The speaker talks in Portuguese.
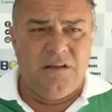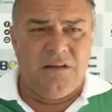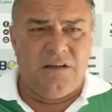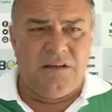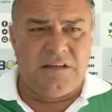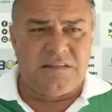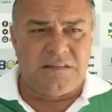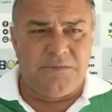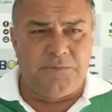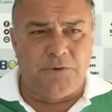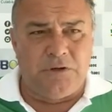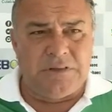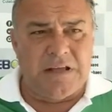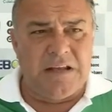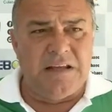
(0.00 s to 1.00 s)
é, se
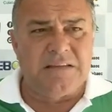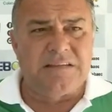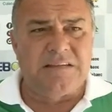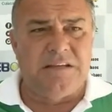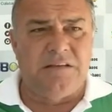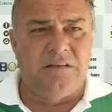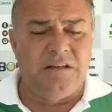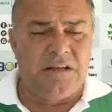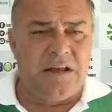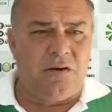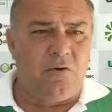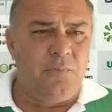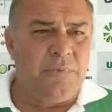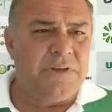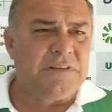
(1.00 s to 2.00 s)
fortalecendo dentro da
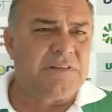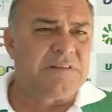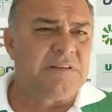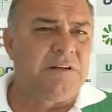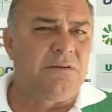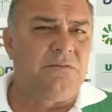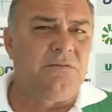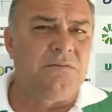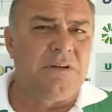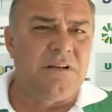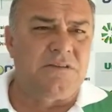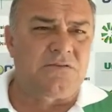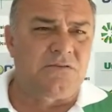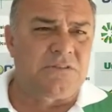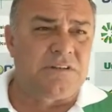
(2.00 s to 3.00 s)
competição.
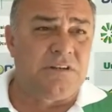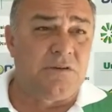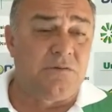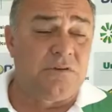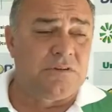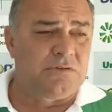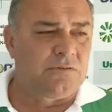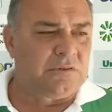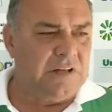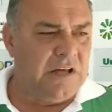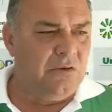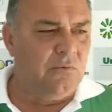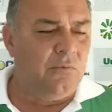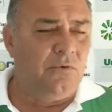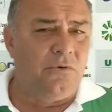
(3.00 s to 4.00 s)
Eles conseguiram um
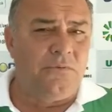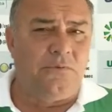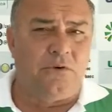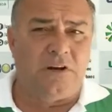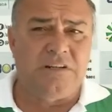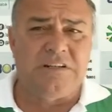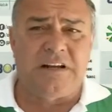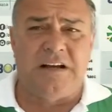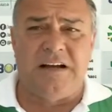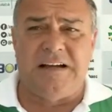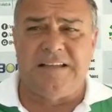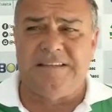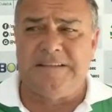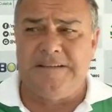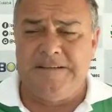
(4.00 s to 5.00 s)
resultado bom fora de
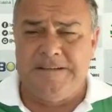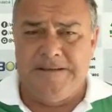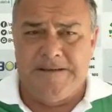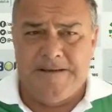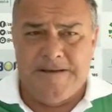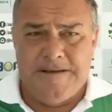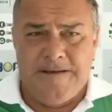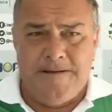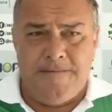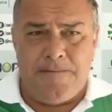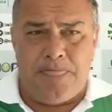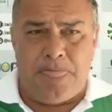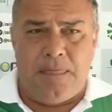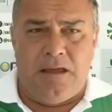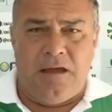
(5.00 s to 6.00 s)
casa.
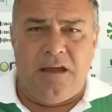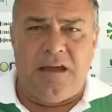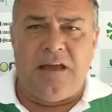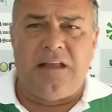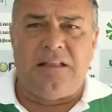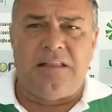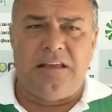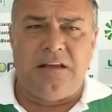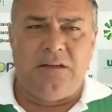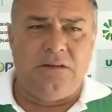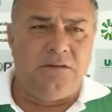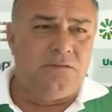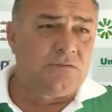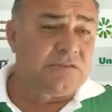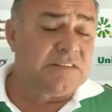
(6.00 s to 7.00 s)
É, tem
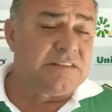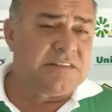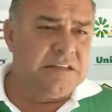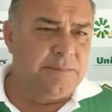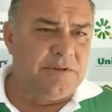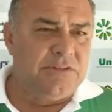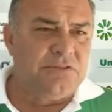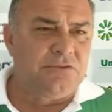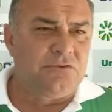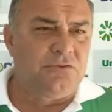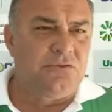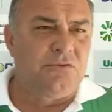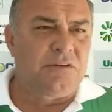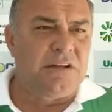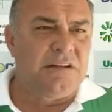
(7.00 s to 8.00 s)
um sistema de
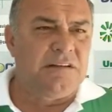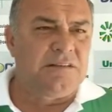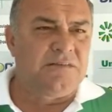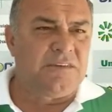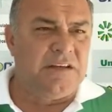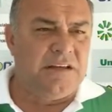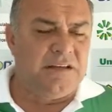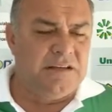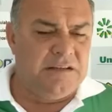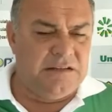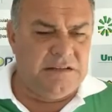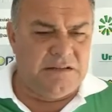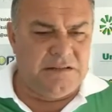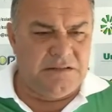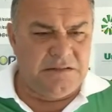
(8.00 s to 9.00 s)
jogo que eles vêm
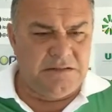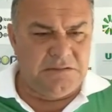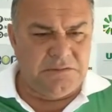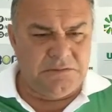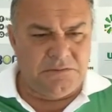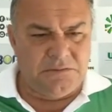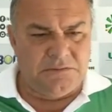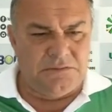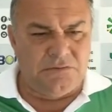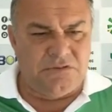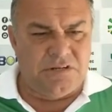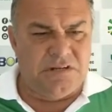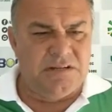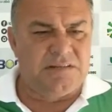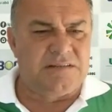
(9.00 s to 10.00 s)
aí
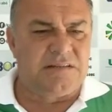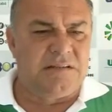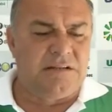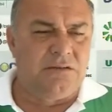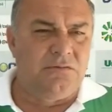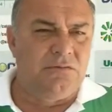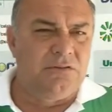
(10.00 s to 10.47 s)
utilizando